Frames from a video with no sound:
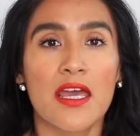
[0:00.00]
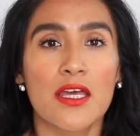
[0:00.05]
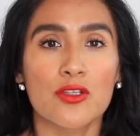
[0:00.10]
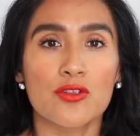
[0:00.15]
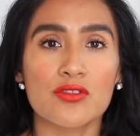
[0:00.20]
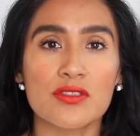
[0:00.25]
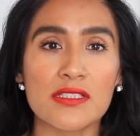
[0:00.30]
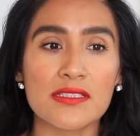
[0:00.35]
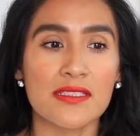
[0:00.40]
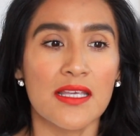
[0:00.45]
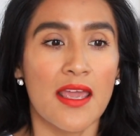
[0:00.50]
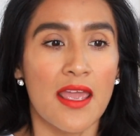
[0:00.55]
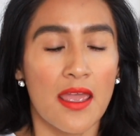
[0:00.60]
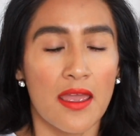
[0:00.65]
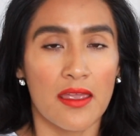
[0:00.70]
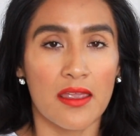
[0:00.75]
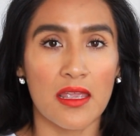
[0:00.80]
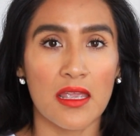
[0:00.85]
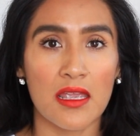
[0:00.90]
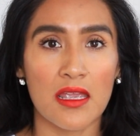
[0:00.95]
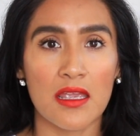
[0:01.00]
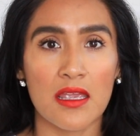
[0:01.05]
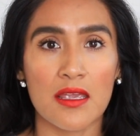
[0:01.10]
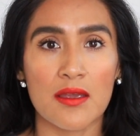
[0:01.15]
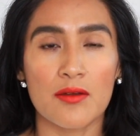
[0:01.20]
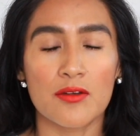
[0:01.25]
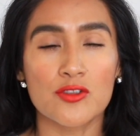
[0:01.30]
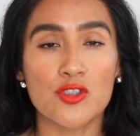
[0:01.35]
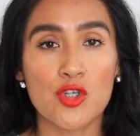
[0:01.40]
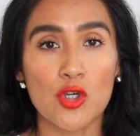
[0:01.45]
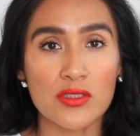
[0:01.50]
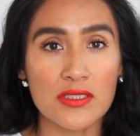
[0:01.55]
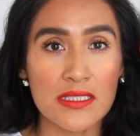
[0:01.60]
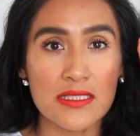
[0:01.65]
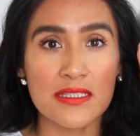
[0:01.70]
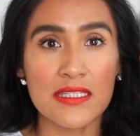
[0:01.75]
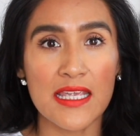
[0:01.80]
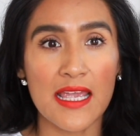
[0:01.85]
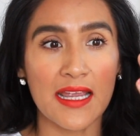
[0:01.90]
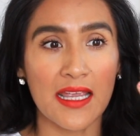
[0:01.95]
Entonces, eh, yo
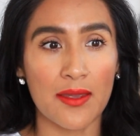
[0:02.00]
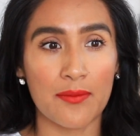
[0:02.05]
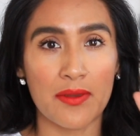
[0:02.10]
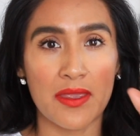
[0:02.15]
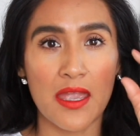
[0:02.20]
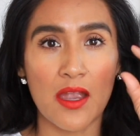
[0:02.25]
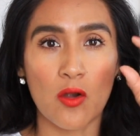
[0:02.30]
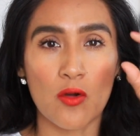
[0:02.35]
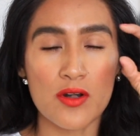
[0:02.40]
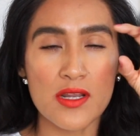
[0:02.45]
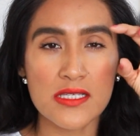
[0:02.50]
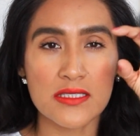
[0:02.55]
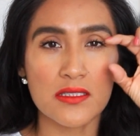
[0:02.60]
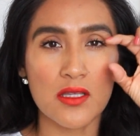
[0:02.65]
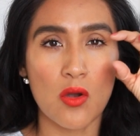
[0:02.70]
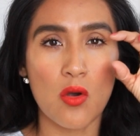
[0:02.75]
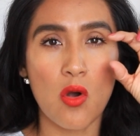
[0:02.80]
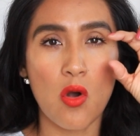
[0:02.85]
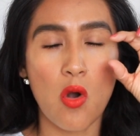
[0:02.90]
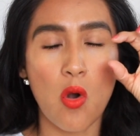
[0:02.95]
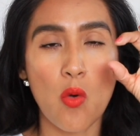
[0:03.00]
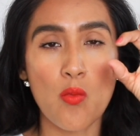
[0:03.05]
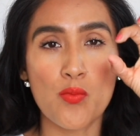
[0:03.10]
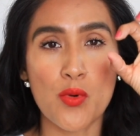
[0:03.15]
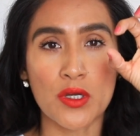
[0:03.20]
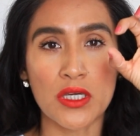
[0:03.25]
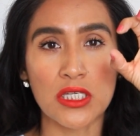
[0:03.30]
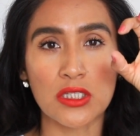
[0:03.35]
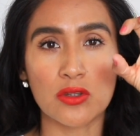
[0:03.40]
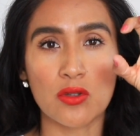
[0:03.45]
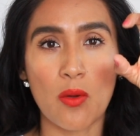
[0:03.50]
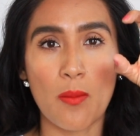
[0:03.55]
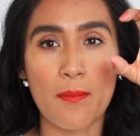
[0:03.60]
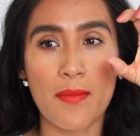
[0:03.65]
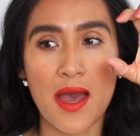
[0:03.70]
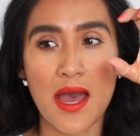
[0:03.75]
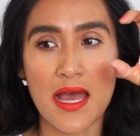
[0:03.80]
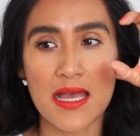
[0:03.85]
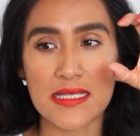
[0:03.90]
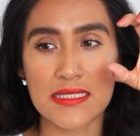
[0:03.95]
sentía que veía con este ojo un poquito
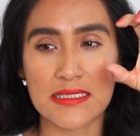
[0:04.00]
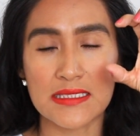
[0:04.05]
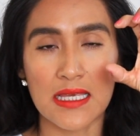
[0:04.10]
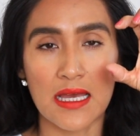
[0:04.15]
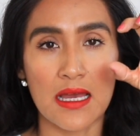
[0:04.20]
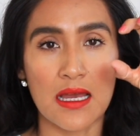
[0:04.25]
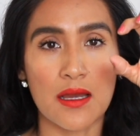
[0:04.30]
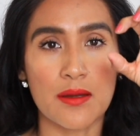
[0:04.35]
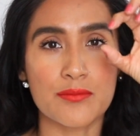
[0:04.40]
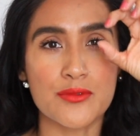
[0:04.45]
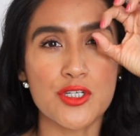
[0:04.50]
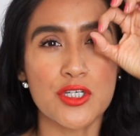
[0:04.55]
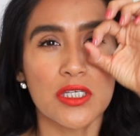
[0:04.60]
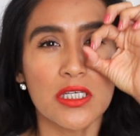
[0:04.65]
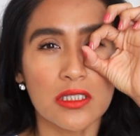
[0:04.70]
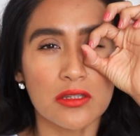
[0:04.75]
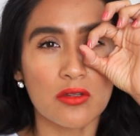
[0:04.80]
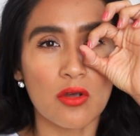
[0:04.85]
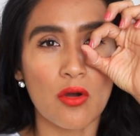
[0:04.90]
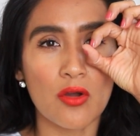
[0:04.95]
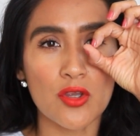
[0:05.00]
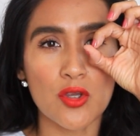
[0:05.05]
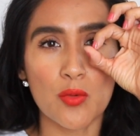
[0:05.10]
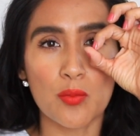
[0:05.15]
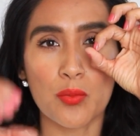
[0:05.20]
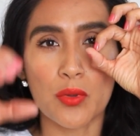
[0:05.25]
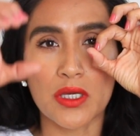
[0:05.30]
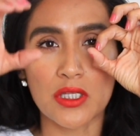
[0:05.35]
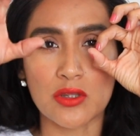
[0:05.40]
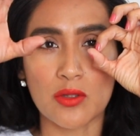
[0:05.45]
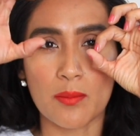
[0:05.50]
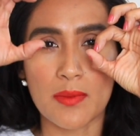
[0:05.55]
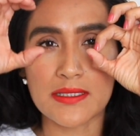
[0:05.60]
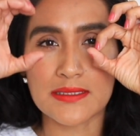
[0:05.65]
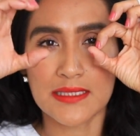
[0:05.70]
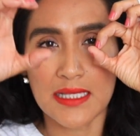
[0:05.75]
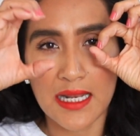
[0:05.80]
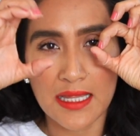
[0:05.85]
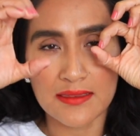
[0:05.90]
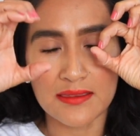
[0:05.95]
más chiquito y un poquito
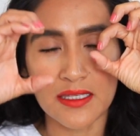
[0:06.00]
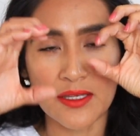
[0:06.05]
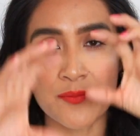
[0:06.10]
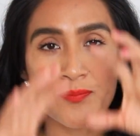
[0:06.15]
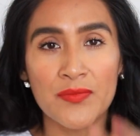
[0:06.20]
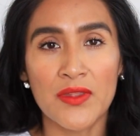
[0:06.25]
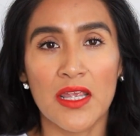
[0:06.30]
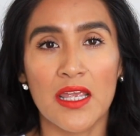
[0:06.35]
más grande.